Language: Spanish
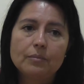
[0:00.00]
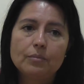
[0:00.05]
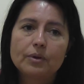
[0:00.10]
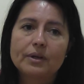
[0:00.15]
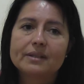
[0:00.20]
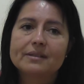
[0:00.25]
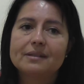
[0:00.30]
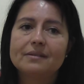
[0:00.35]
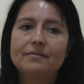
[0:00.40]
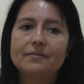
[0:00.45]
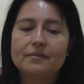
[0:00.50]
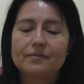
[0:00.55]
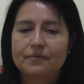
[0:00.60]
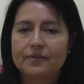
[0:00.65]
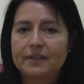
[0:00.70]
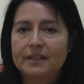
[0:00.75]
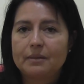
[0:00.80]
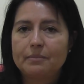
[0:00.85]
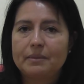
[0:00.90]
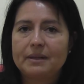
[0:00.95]
porque
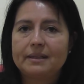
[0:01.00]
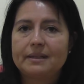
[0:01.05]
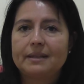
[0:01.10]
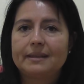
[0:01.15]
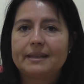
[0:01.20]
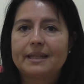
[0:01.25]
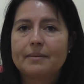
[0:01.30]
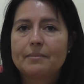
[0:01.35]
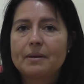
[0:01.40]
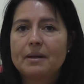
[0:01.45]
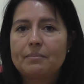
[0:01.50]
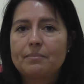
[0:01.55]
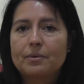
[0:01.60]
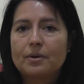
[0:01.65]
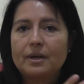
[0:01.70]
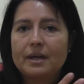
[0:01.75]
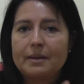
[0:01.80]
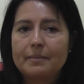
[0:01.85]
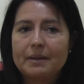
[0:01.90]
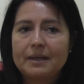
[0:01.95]
finalmente el tema, del
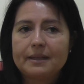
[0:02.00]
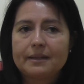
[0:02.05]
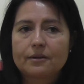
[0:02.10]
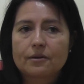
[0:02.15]
problema en el